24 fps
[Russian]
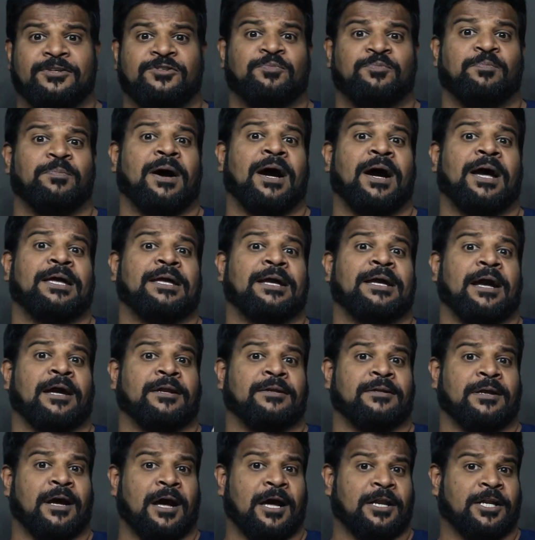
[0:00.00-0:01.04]
Если
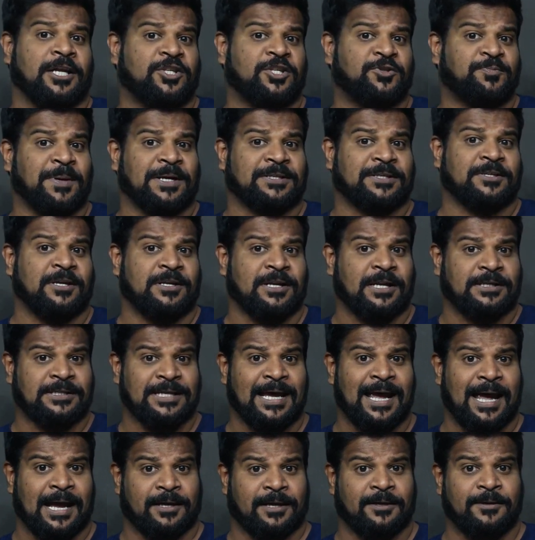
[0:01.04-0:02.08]
вождь погибает от
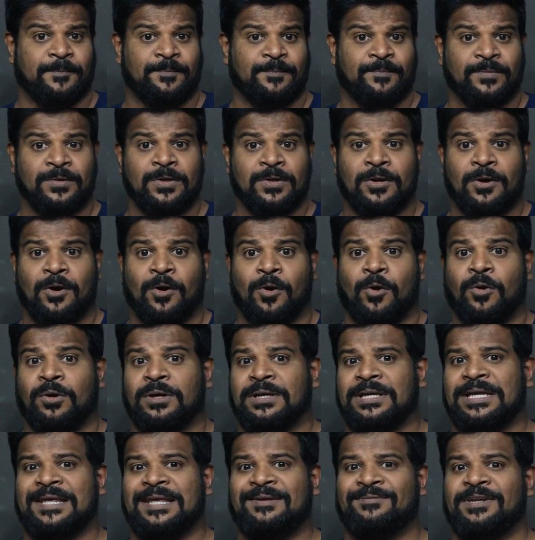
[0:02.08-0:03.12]
неожиданного нападения
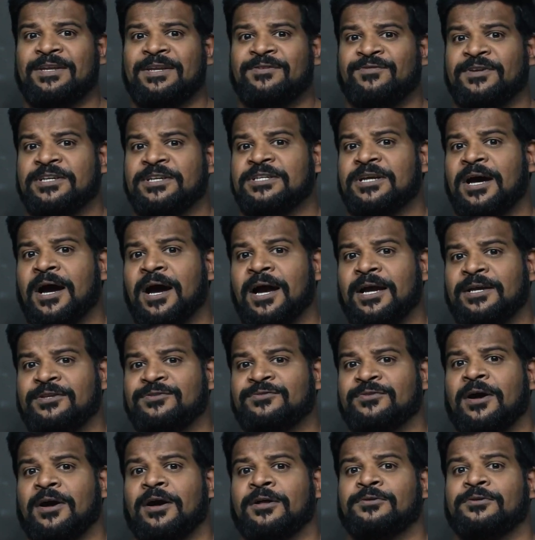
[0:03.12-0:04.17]
или даже при
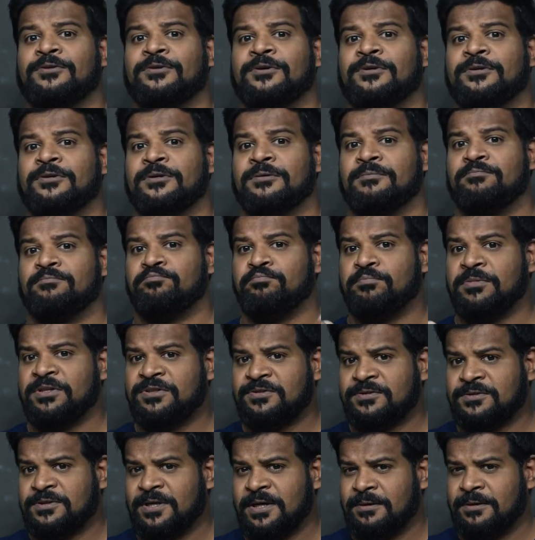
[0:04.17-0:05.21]
загадочных
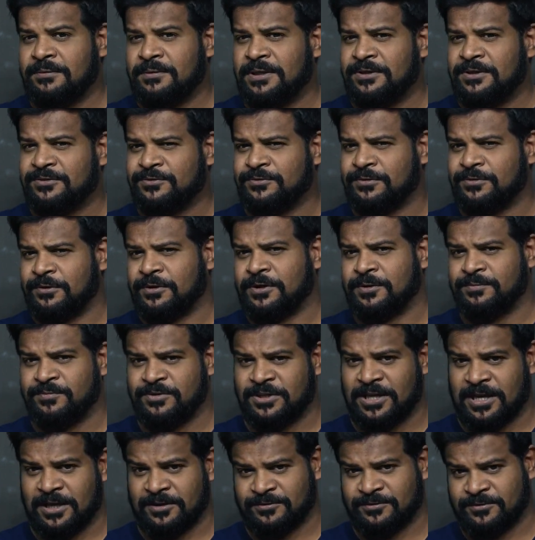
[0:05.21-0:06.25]
обстоятельствах,
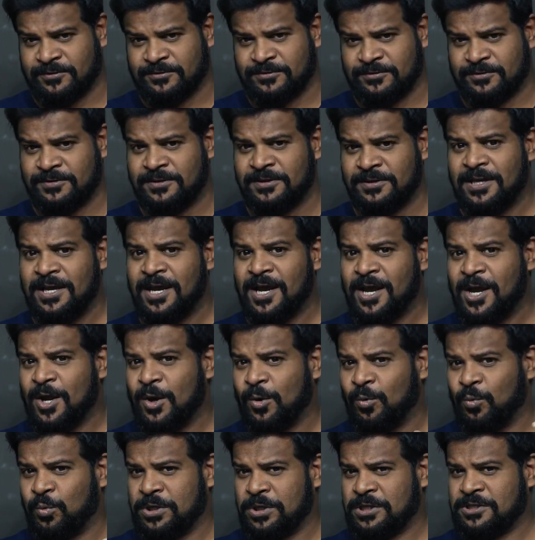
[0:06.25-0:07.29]
что обычно
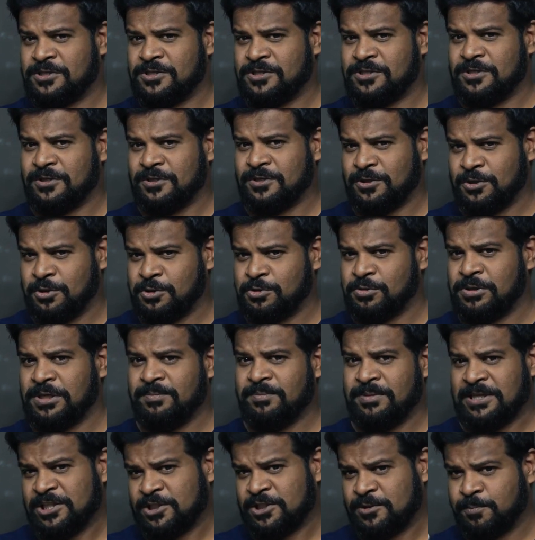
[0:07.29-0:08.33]
означает отравление,
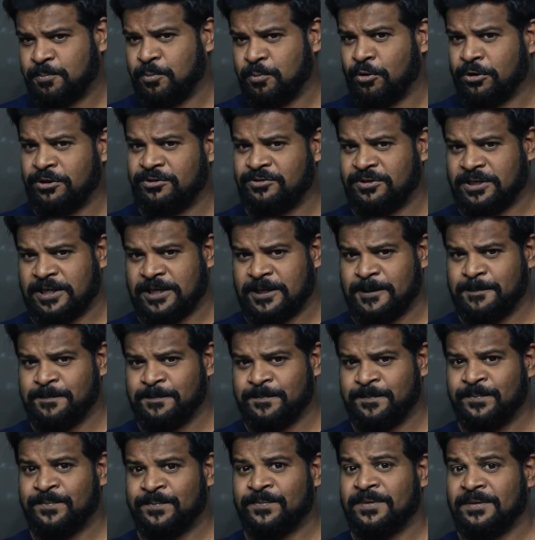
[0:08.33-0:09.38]
то
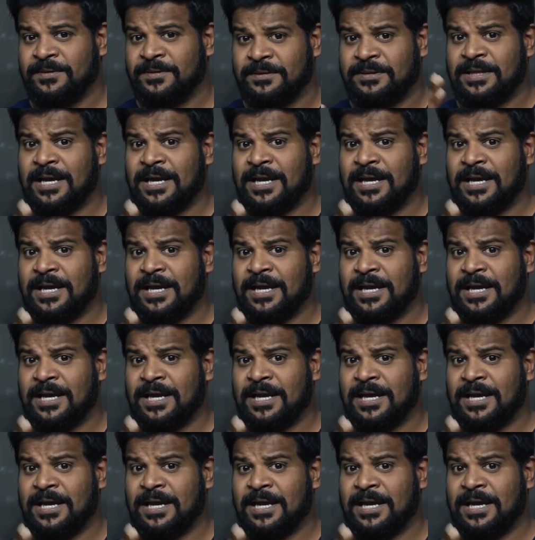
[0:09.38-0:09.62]
телохранители и